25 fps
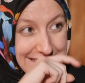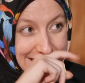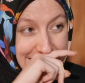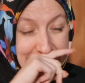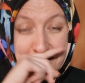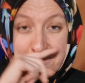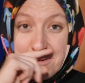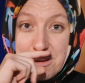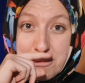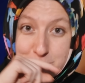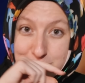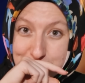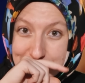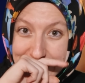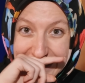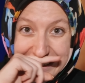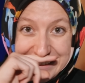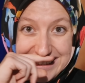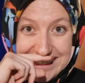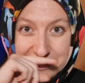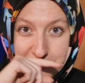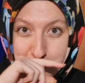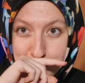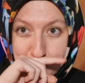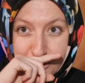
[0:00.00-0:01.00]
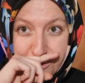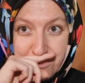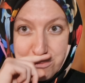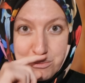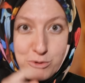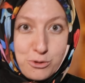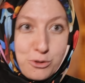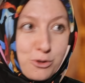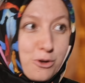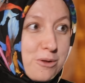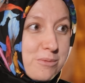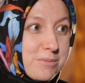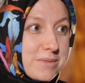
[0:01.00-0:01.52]
Kime müsaade ediyorsun
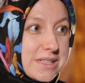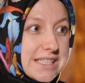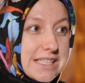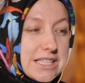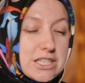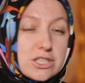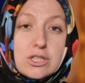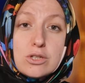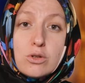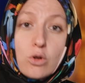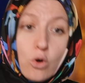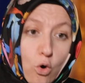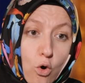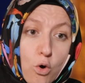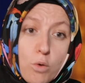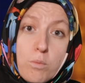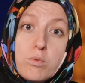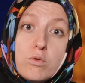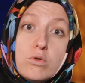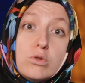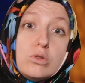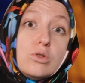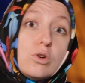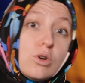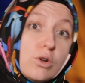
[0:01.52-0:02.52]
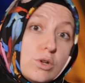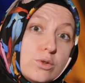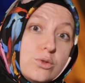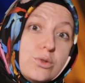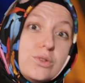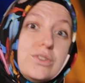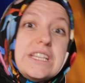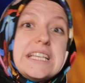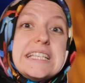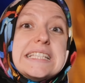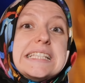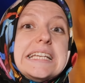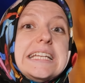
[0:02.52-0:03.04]
burada olması için? O burada
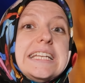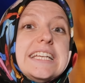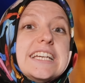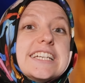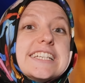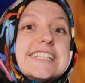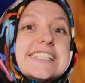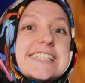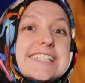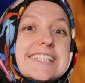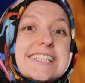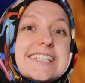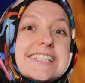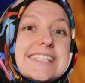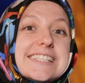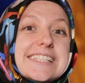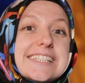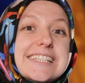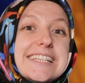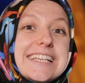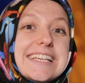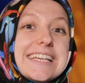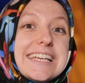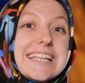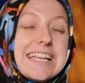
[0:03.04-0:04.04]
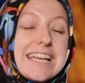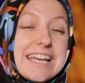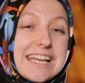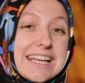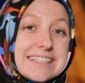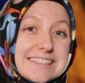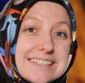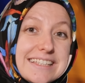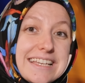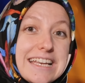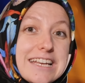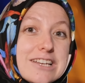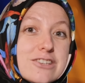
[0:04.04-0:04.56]
olduğunda senin kızın nasıl ilgili,
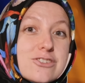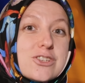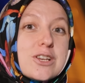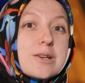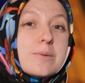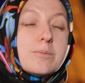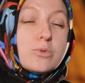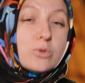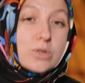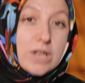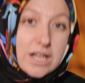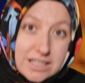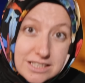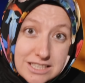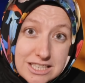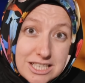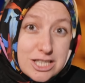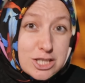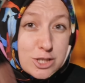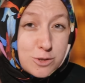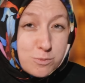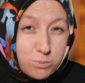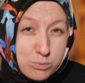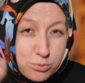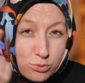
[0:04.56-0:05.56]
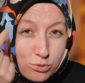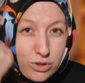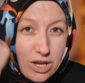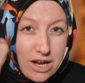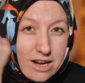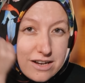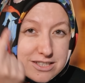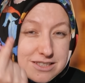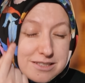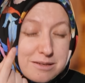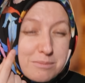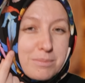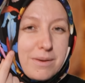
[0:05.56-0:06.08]
etkilenecek bundan? Hiç bunu
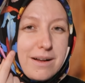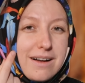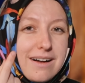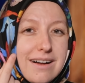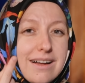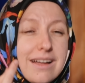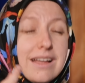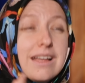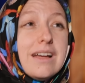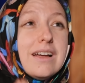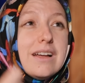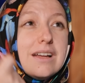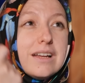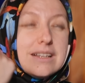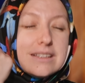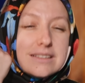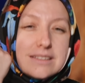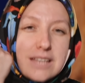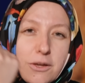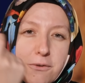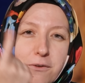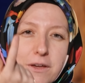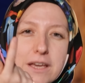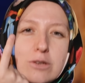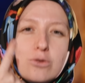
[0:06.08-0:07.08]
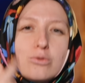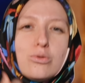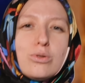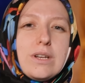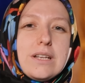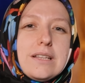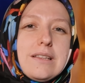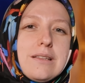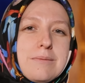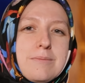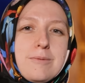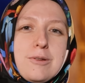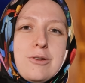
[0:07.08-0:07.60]
acaba tefekkür
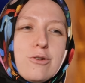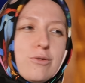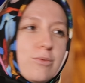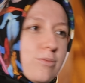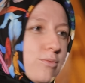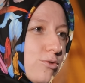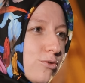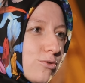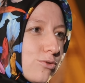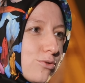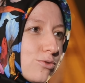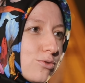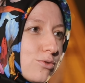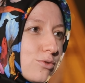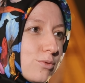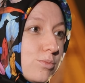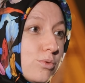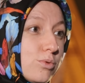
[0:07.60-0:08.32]
edebiliyor muyuz?